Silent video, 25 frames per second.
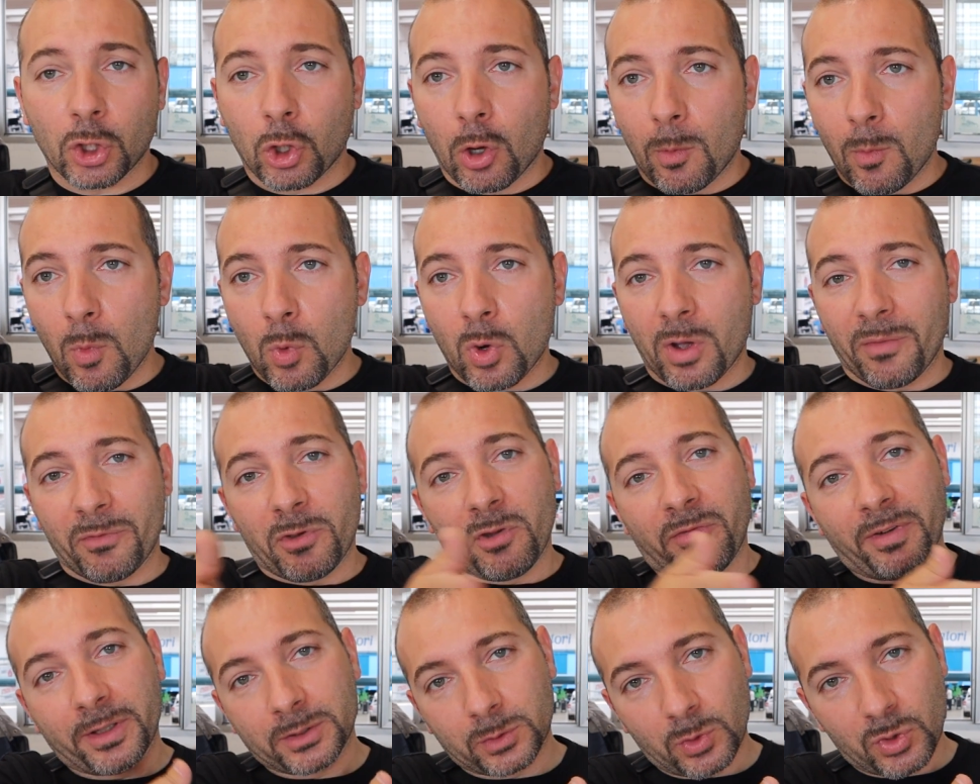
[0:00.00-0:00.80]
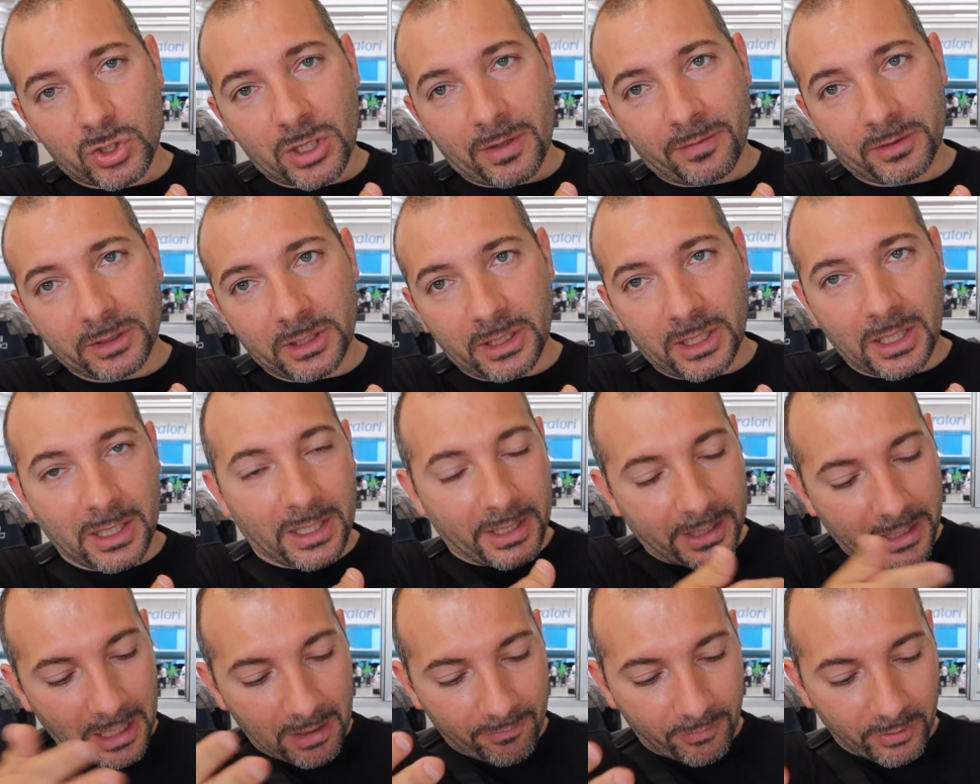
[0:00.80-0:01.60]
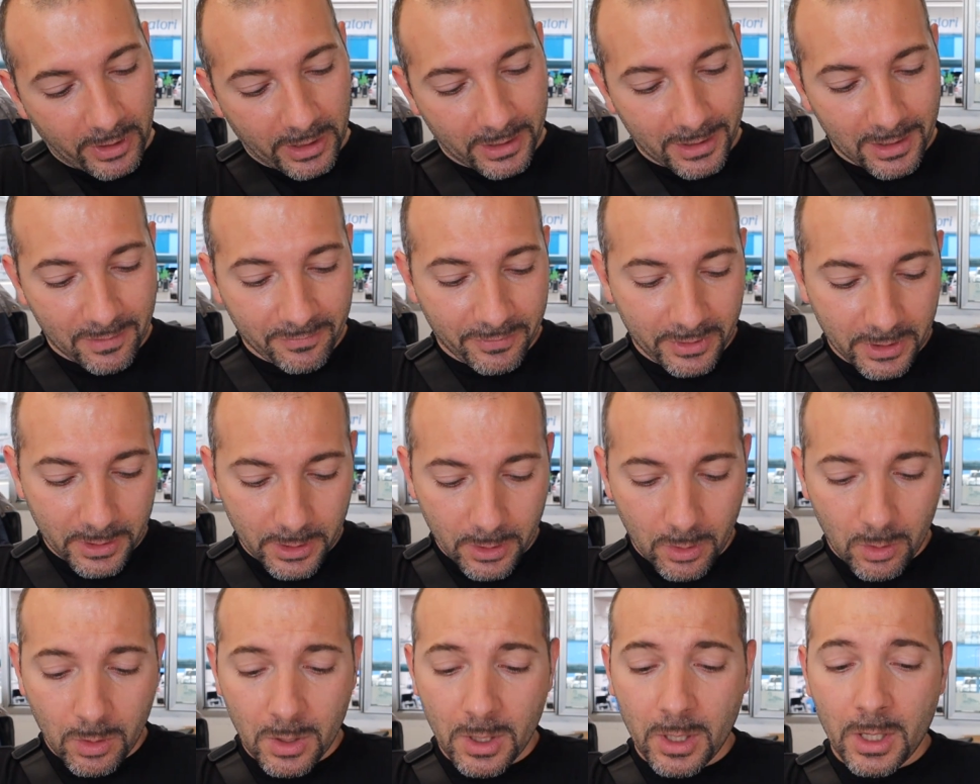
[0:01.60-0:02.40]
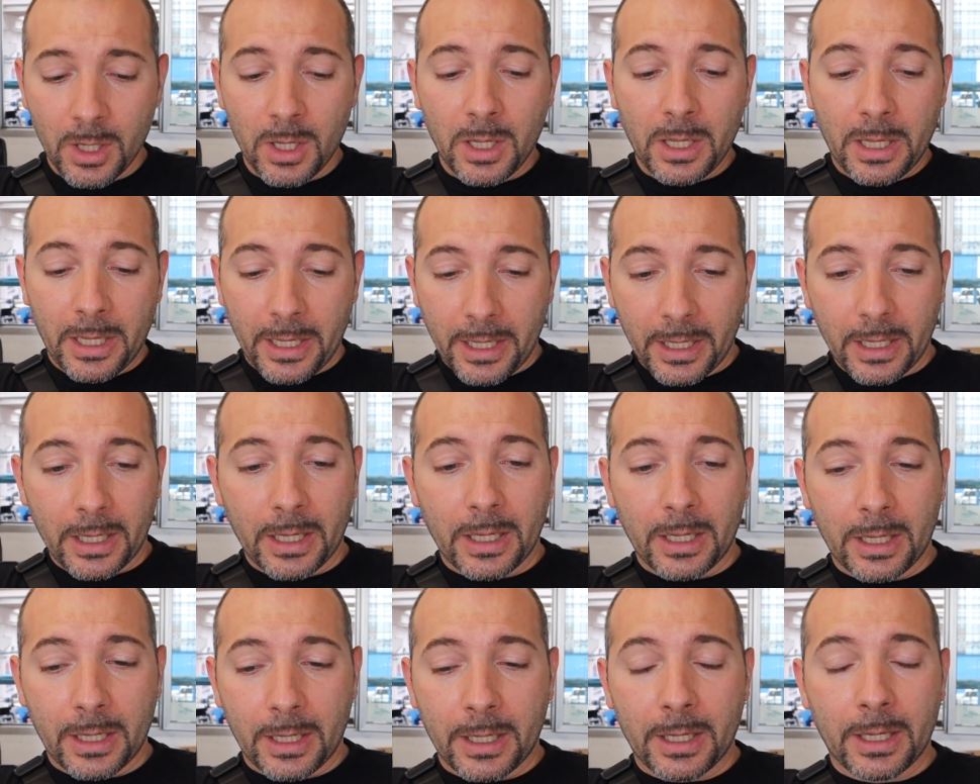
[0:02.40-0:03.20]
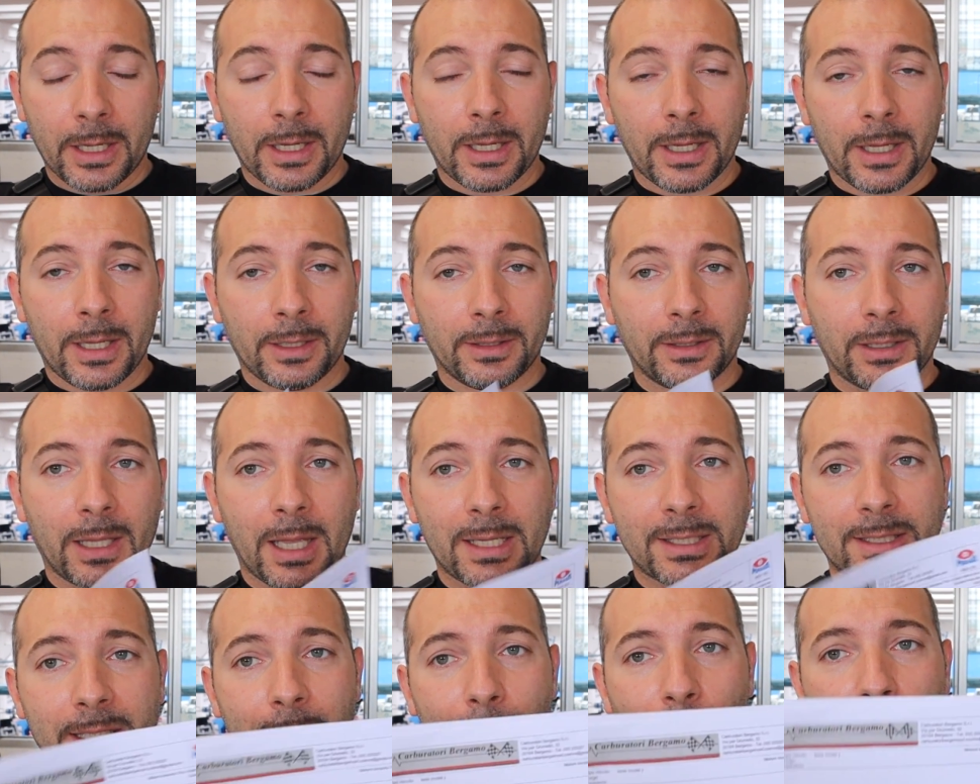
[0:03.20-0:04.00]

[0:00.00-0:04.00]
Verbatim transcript: comunque vi ho fatto già vedere le grafiche nel video e Tesla